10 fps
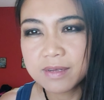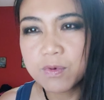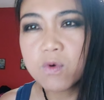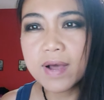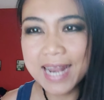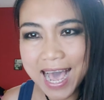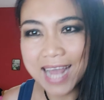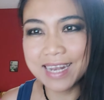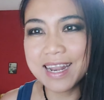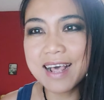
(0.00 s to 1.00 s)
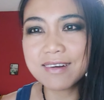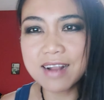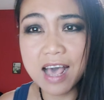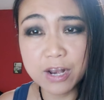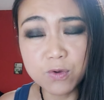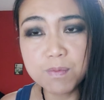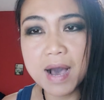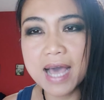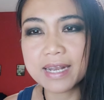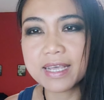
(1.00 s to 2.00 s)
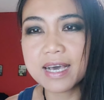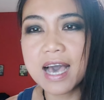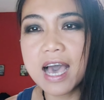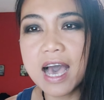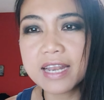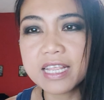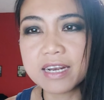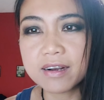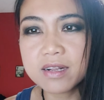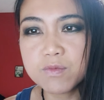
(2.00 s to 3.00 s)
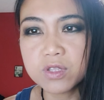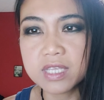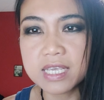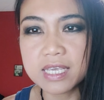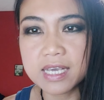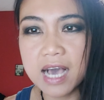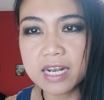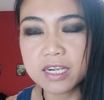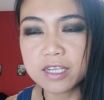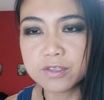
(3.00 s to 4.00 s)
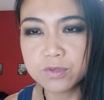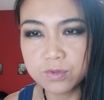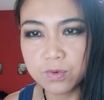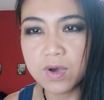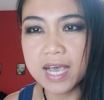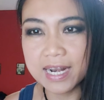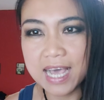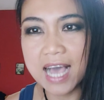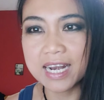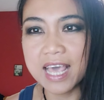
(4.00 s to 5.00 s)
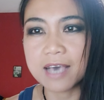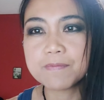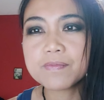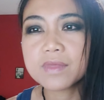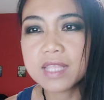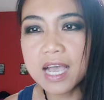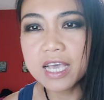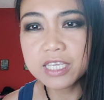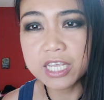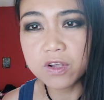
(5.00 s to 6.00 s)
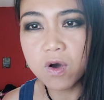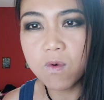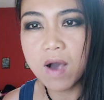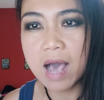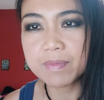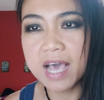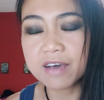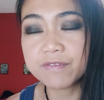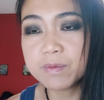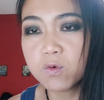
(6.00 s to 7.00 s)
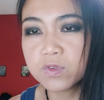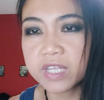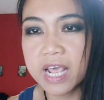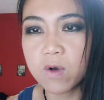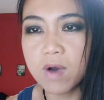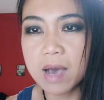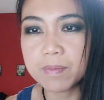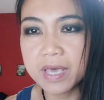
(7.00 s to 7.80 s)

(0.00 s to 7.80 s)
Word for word: ภูวนาถนรานุบาลนนะคะอดีตรัฐมนตรีการกระทรวงการคลังเนี่ยนะคะเขียนข้อความทาง Facebook แสดงความ